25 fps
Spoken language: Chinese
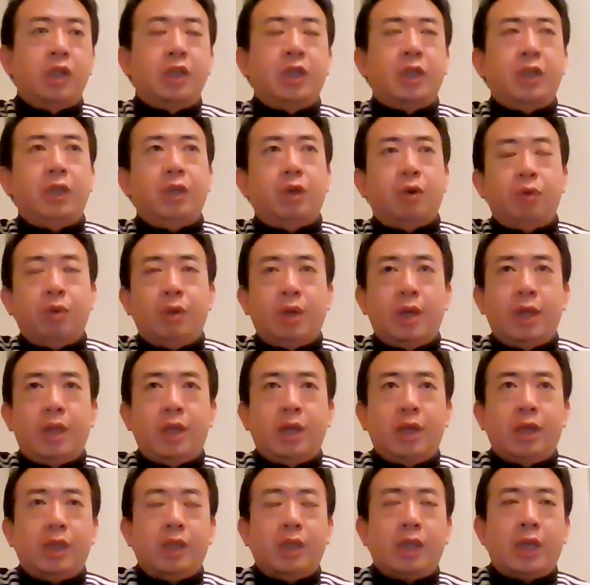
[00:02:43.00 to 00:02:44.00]
而且纽约
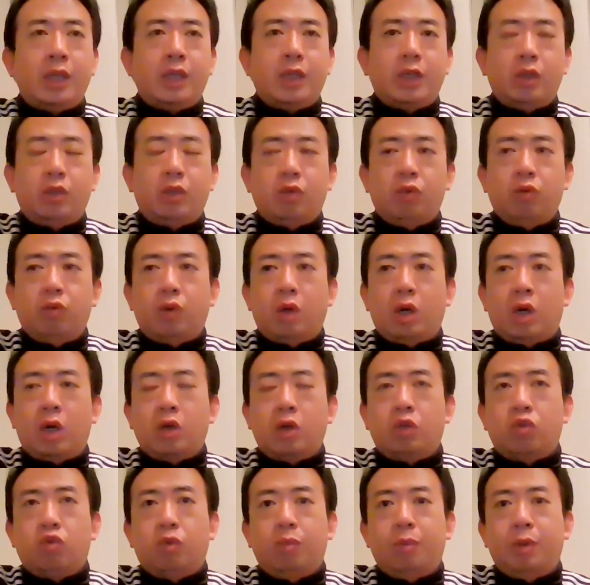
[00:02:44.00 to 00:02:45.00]
你大家都
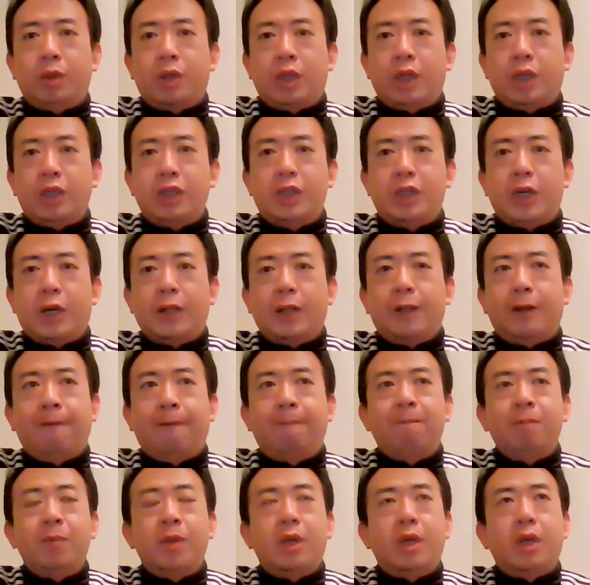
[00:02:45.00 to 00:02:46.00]
耳熟能详
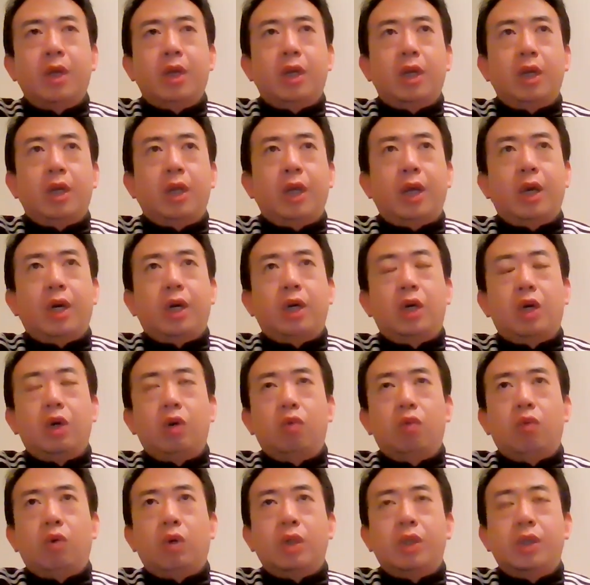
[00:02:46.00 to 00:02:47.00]
的联合
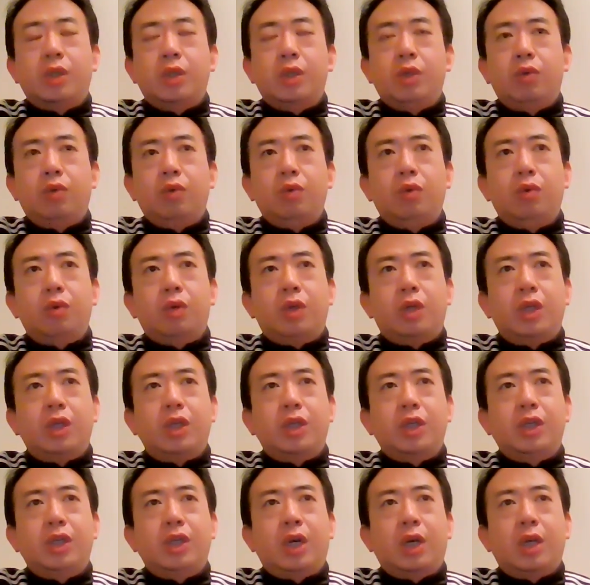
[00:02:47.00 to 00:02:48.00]
国自由女
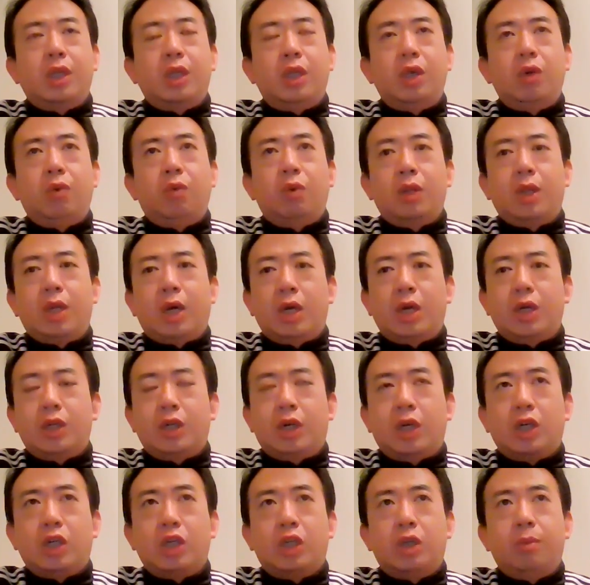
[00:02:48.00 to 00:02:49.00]
神像、帝国大
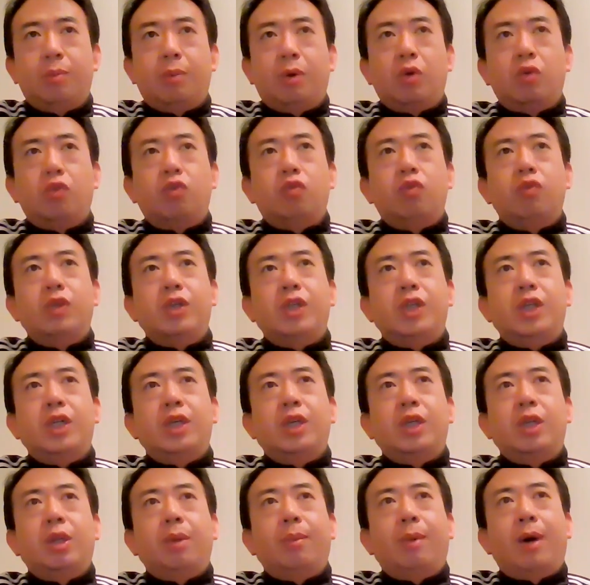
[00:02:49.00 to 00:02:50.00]
厦、世贸中
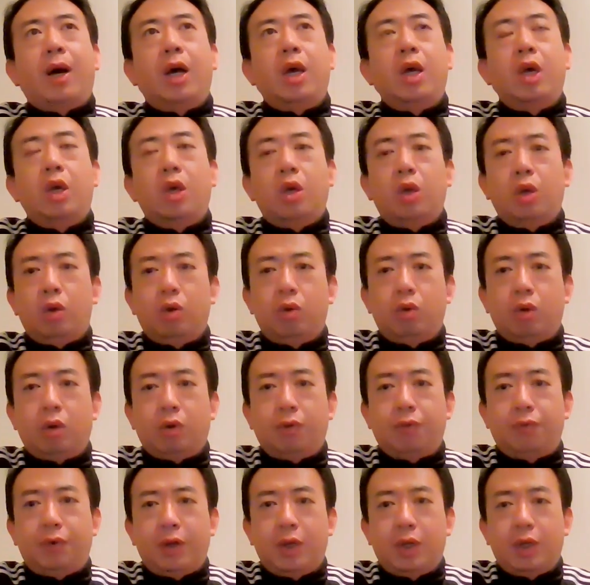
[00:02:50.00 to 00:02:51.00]
心，对吧？洛
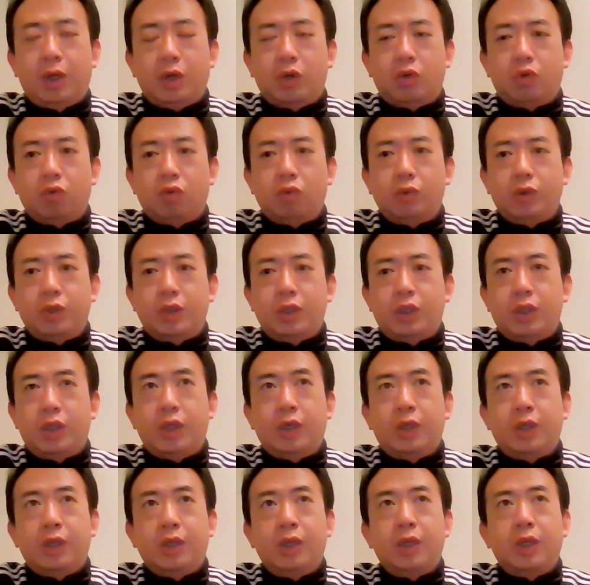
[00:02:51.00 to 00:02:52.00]
克菲勒中
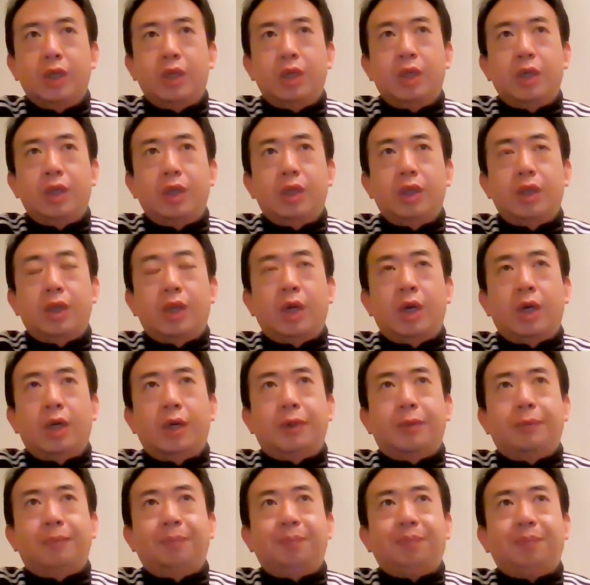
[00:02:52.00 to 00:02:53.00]
心
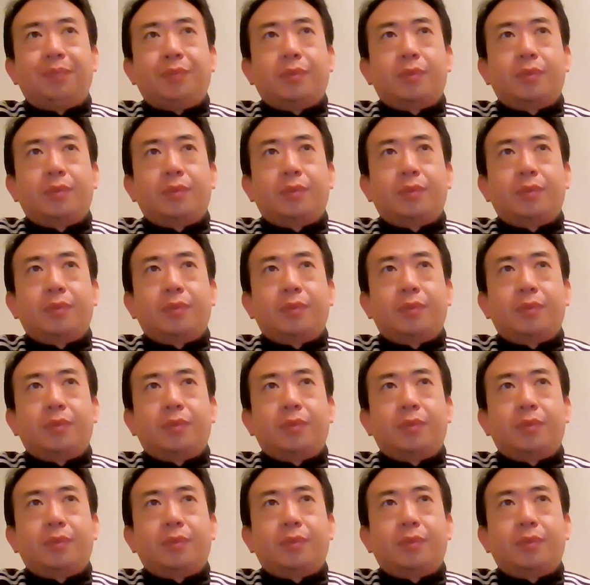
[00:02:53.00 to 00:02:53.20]
啊。